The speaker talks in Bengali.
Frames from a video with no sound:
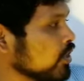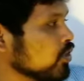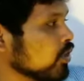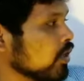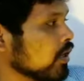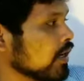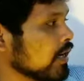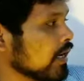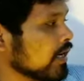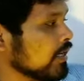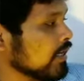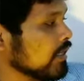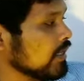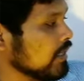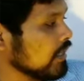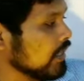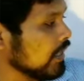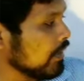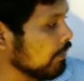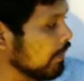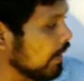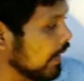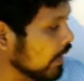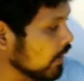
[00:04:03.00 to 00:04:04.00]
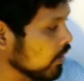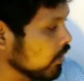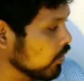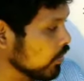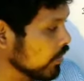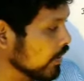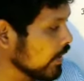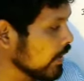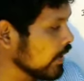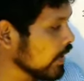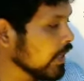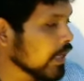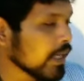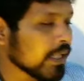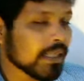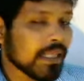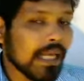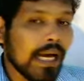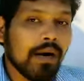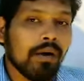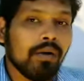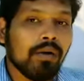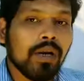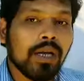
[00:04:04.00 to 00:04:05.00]
এই সংখ্যাটি দিয়ে ভাগ করি
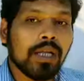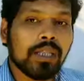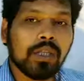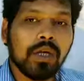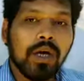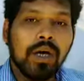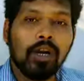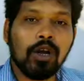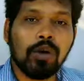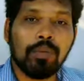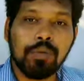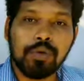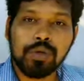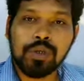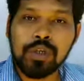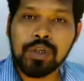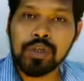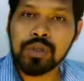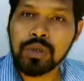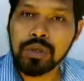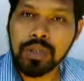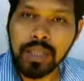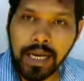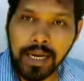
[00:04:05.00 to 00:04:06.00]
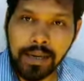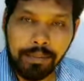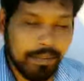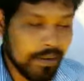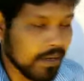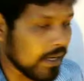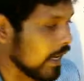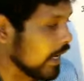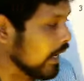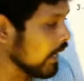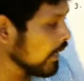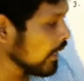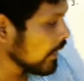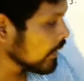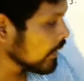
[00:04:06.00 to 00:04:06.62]
তাহলে তো আর অবশিষ্ট থাকবে না